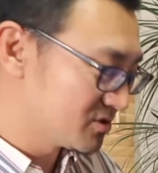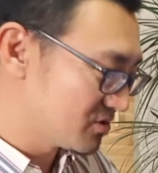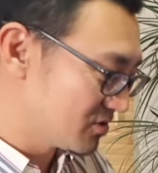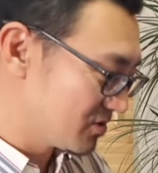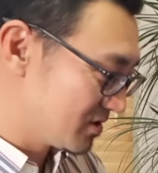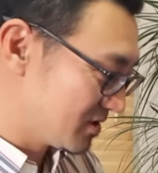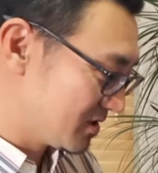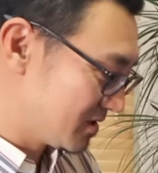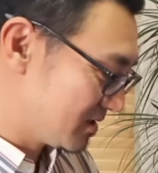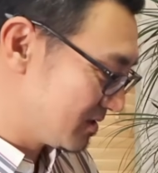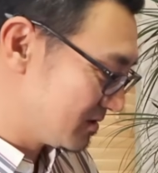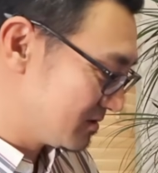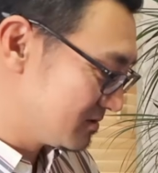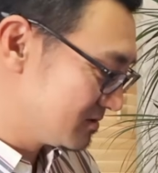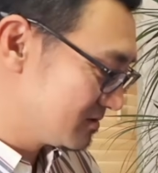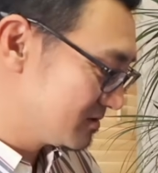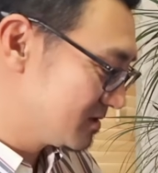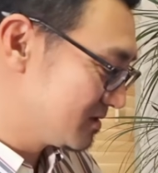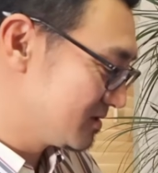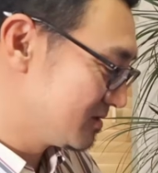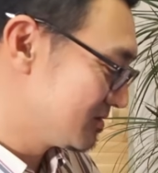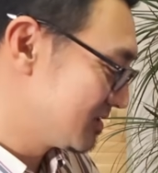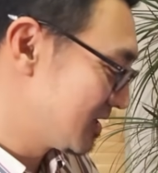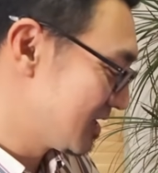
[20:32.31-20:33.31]
息で言うっ
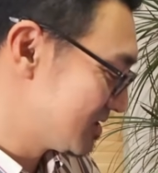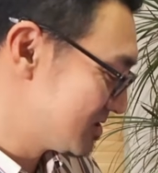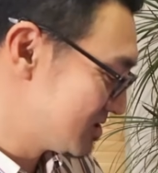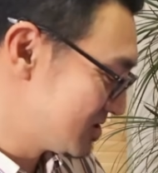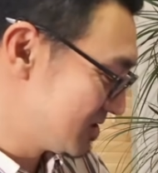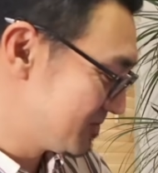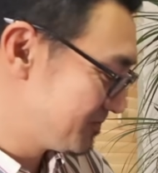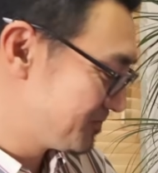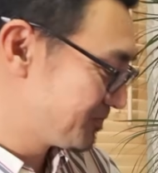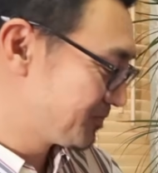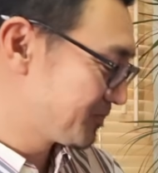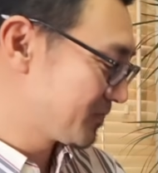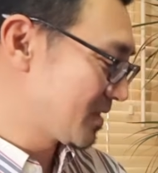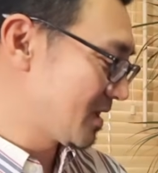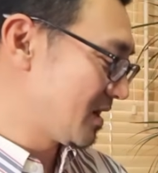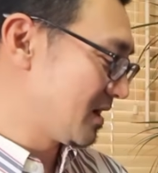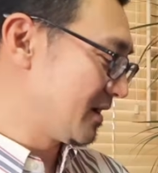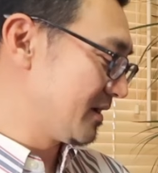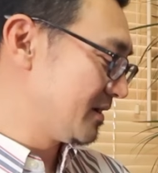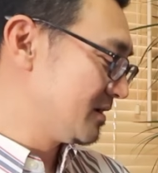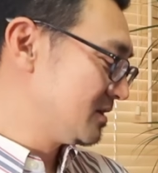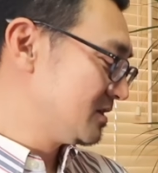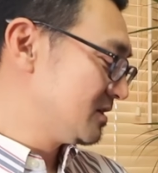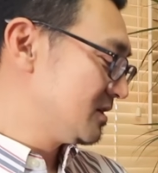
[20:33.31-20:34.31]
ていう感じは
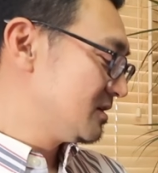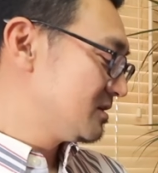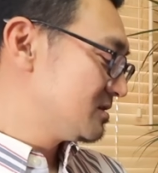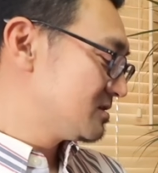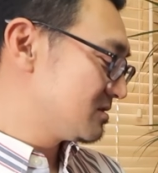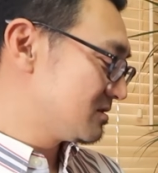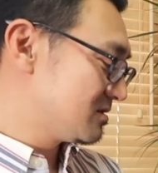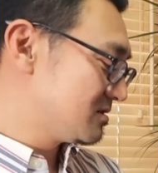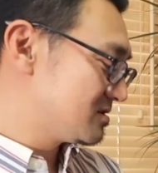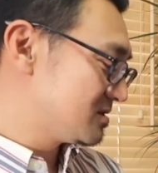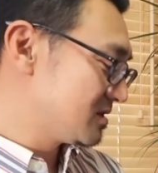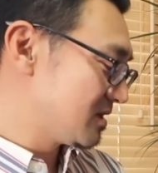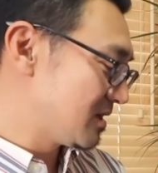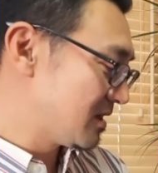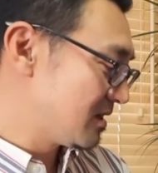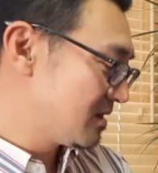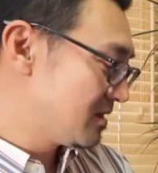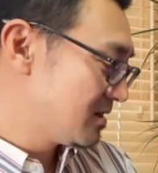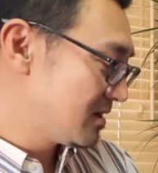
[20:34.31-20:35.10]
いその次、